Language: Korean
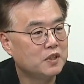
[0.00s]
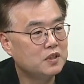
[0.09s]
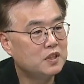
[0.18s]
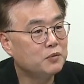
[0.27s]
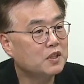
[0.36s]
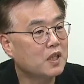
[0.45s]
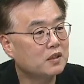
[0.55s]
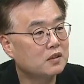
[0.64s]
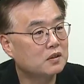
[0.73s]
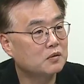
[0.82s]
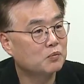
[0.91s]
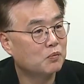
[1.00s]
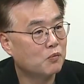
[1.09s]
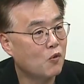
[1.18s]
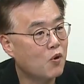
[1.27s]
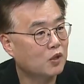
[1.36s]
민심이 사실은
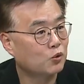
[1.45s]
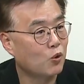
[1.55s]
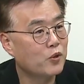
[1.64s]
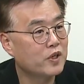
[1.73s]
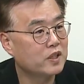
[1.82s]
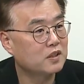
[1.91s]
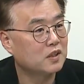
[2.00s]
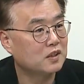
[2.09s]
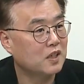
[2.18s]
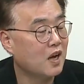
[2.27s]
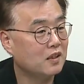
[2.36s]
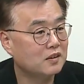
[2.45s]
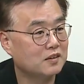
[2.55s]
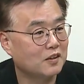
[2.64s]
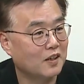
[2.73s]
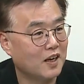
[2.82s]
뭔가 돌변했을 때
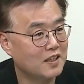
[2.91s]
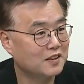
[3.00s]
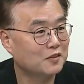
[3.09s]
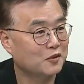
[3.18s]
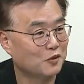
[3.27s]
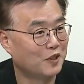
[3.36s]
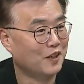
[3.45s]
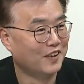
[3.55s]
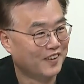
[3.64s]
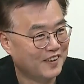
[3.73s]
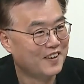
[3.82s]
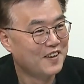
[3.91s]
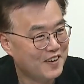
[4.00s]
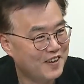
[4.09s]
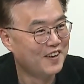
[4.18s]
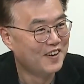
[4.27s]
상황은 항상
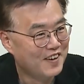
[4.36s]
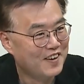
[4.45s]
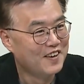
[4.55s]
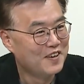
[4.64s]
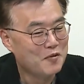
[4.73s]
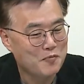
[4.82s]
아.